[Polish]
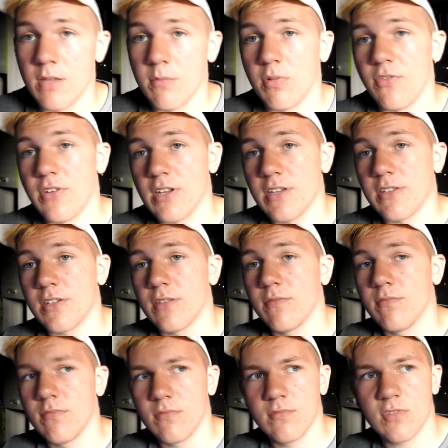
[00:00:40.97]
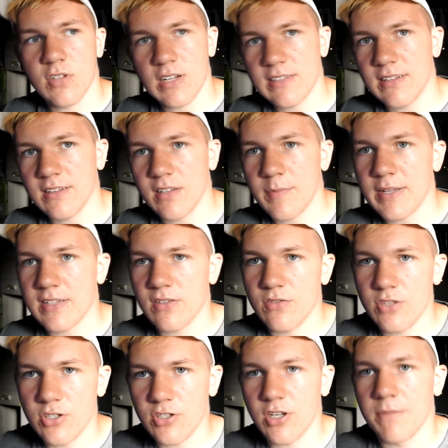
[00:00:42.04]
powiedzieć, co na ten temat
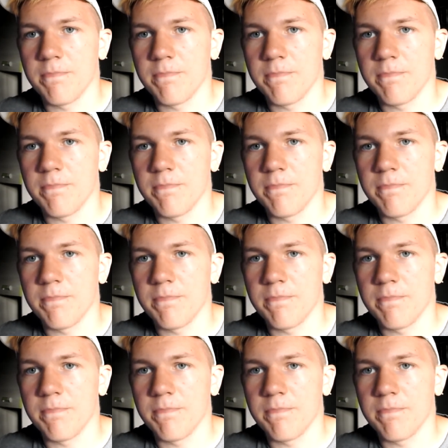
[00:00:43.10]
sądzicie.